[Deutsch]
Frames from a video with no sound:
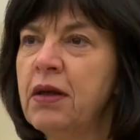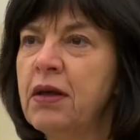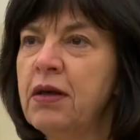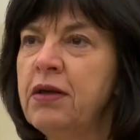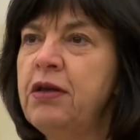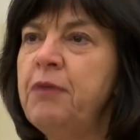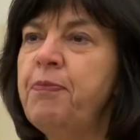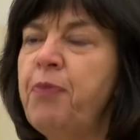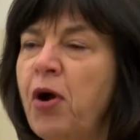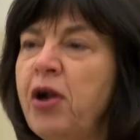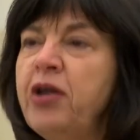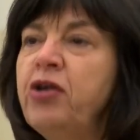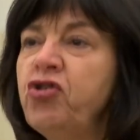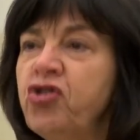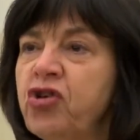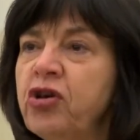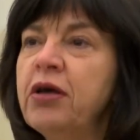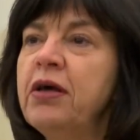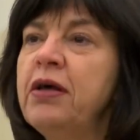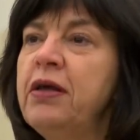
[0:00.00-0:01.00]
Die
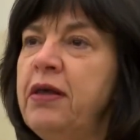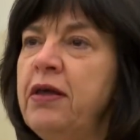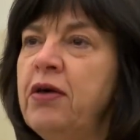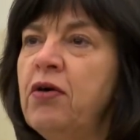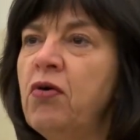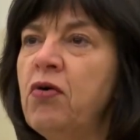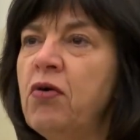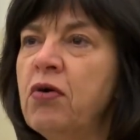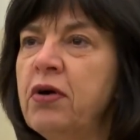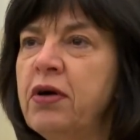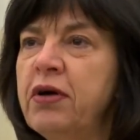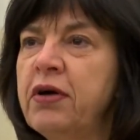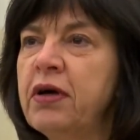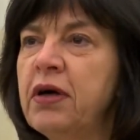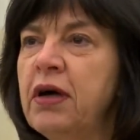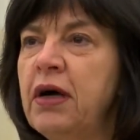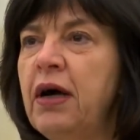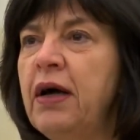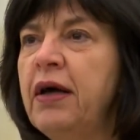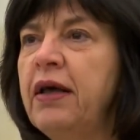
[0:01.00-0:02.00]
polnische Regierung
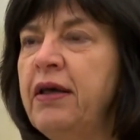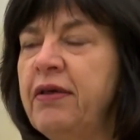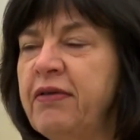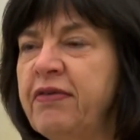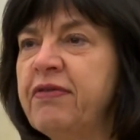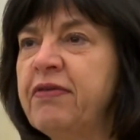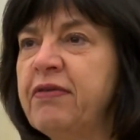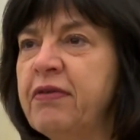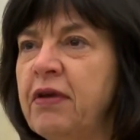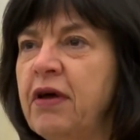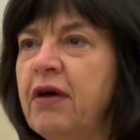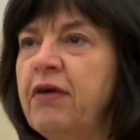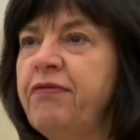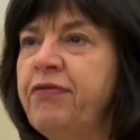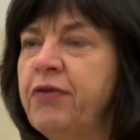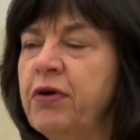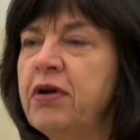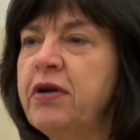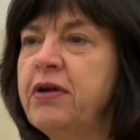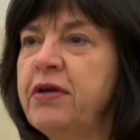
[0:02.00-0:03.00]
äh, ist äh,
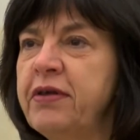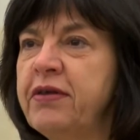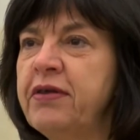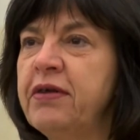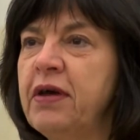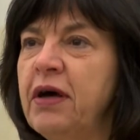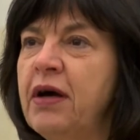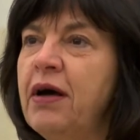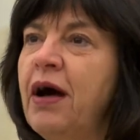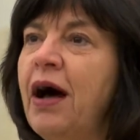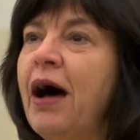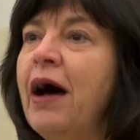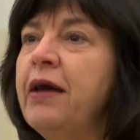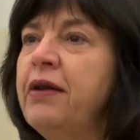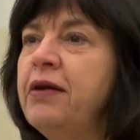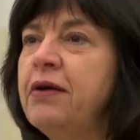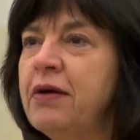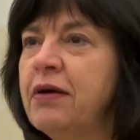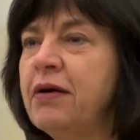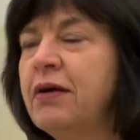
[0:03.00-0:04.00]
wirklich äh,
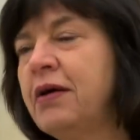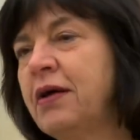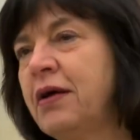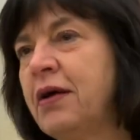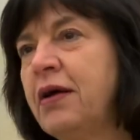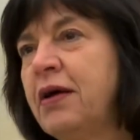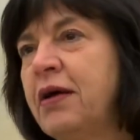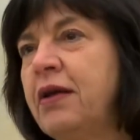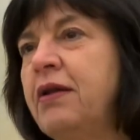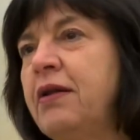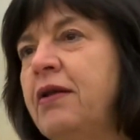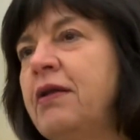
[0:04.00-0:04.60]
eine in